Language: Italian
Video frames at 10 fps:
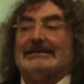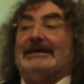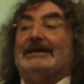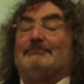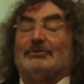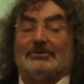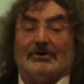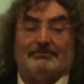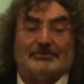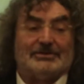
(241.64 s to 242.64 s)
e
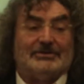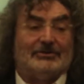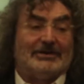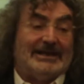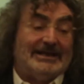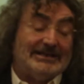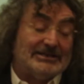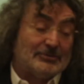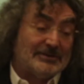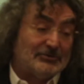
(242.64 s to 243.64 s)
purtroppo signori negli
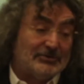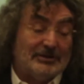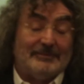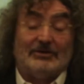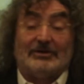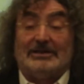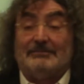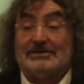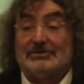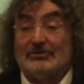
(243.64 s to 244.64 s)
enti, soprattutto di minore
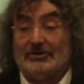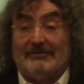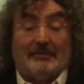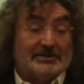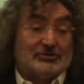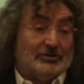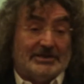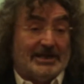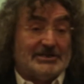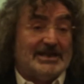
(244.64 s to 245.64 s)
dimensioni, vabbè, sono
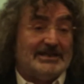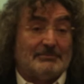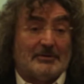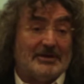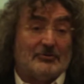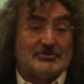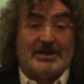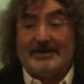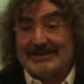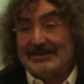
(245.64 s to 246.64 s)
i dirigenti, il problema non
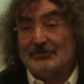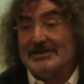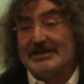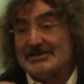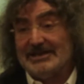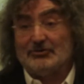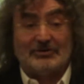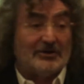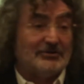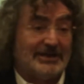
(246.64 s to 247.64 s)
c'è, perché tanto i dirigenti
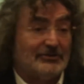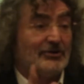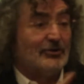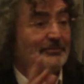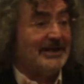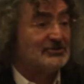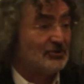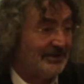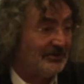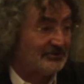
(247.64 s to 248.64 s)
non hanno diritto al
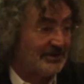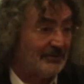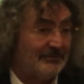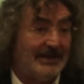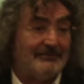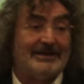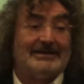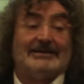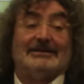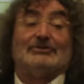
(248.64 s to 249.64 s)
compenso, quindi non c'è problema.
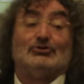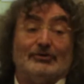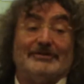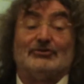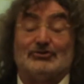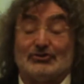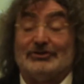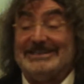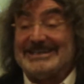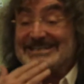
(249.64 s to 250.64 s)
Dove non ci
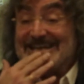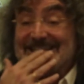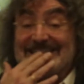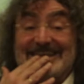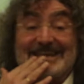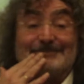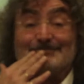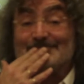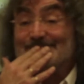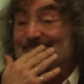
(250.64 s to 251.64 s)
sono i dirigenti